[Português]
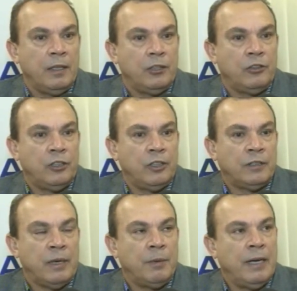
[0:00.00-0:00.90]
de
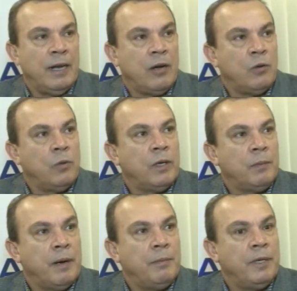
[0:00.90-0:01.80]
trabalhar com um
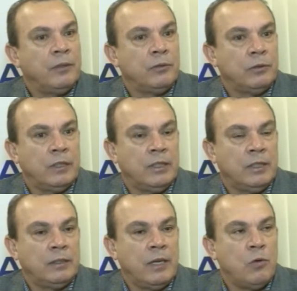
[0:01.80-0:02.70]
equipamento que
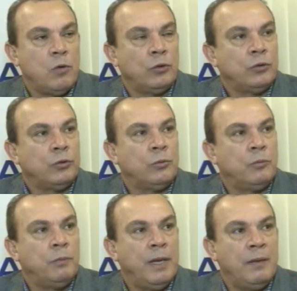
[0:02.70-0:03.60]
tem um consumo
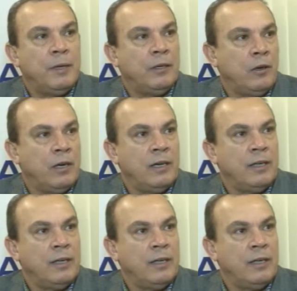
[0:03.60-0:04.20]
bem menor,